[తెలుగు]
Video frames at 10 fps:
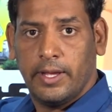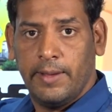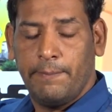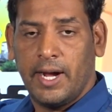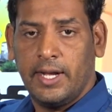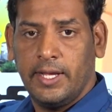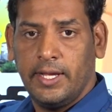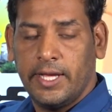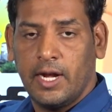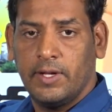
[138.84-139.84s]
ఈ పార్టీ
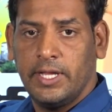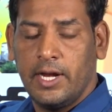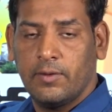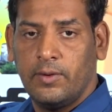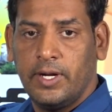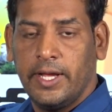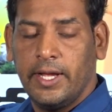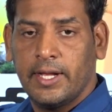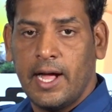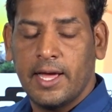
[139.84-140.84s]
గెలవది అనుకుంటే
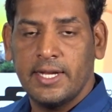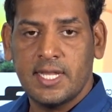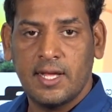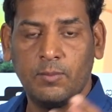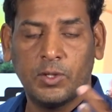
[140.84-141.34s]
కాంగ్రెస్లకు